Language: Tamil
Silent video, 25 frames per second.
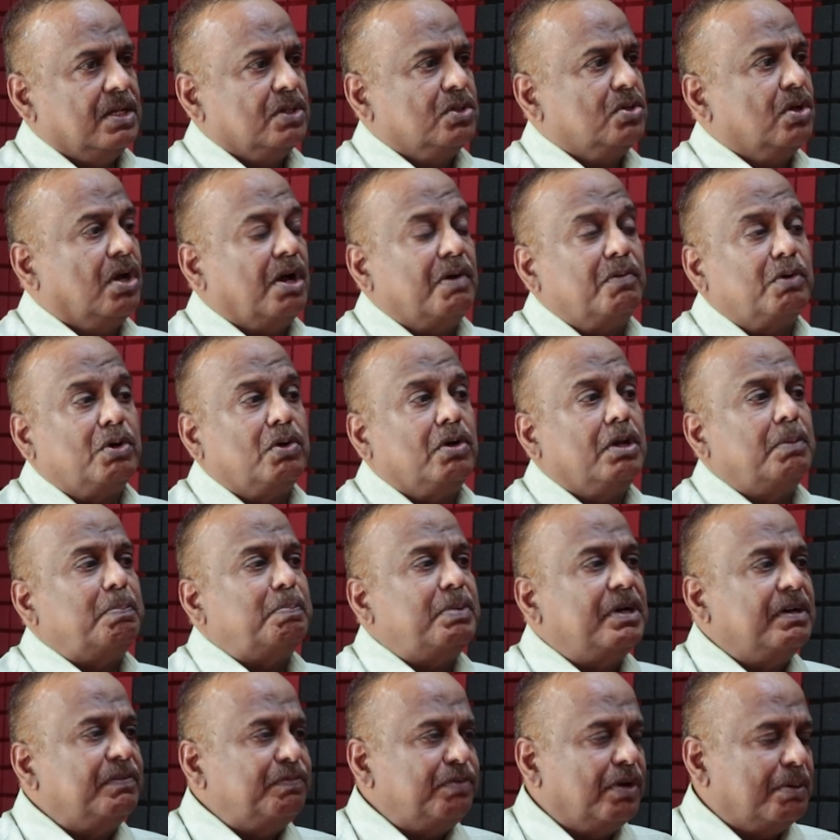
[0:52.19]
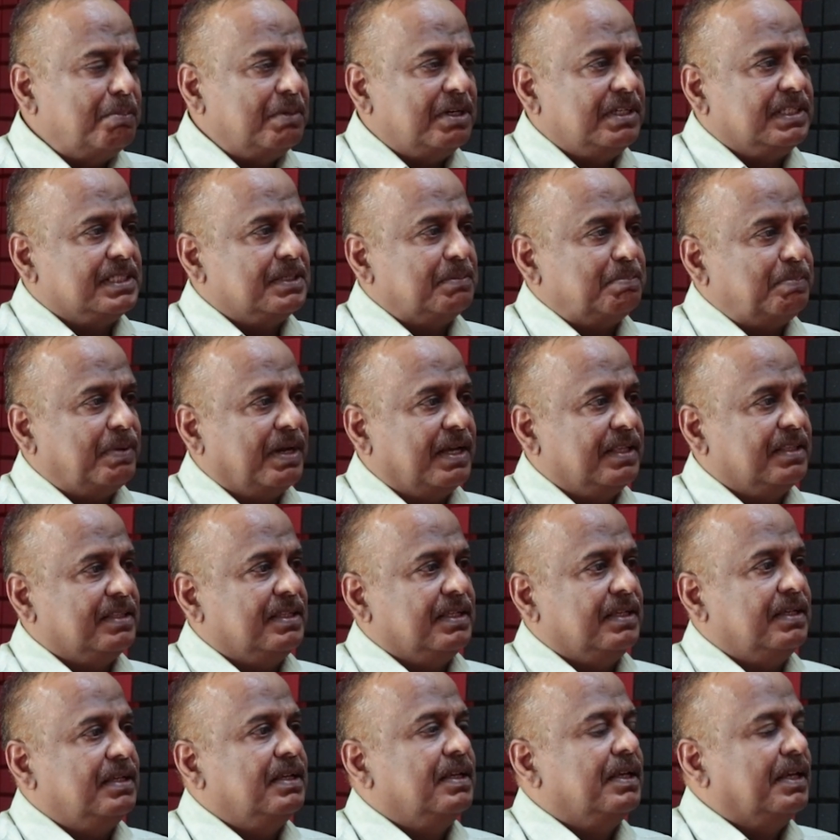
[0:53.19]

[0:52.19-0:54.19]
ஸோ அவரோட பெர்ஃபார்மன்ஸை பார்த்து